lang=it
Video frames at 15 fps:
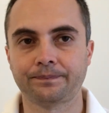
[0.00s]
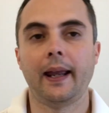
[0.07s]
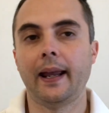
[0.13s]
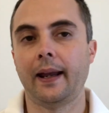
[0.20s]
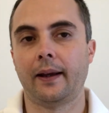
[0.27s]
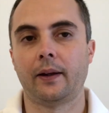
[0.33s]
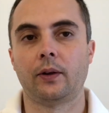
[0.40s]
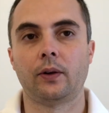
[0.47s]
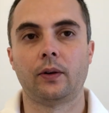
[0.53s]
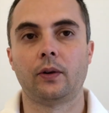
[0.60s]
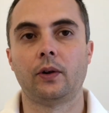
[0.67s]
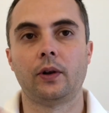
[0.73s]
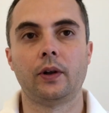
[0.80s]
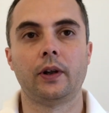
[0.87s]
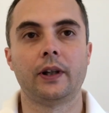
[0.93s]
E
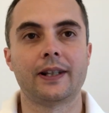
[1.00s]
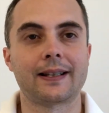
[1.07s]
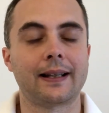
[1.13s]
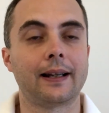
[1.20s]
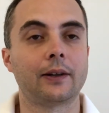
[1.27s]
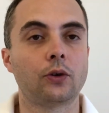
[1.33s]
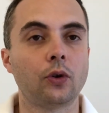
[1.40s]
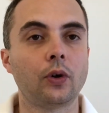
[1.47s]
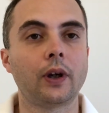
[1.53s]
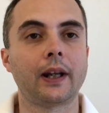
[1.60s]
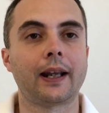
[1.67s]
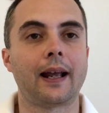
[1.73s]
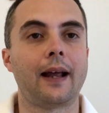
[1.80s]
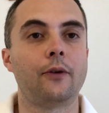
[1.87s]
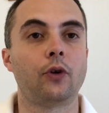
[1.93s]
eh, installatori
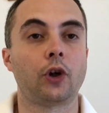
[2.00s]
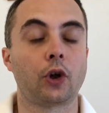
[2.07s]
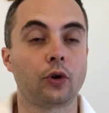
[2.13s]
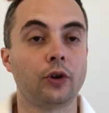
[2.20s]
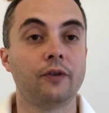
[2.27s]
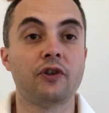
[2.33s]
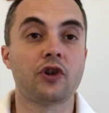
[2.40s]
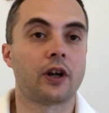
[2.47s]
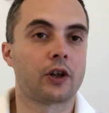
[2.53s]
che hanno ricondiviso